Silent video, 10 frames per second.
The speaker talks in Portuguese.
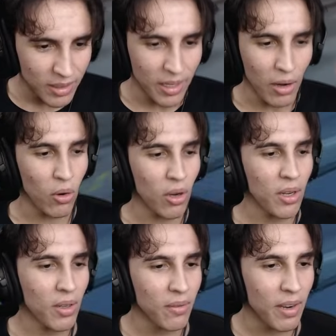E
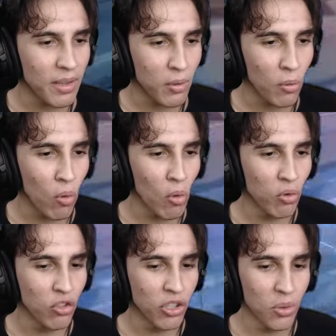agora vai ter um
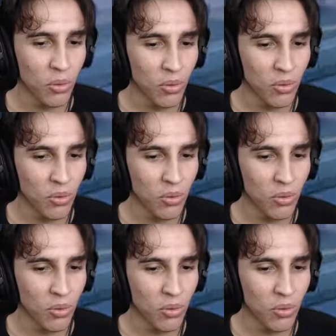combozinho.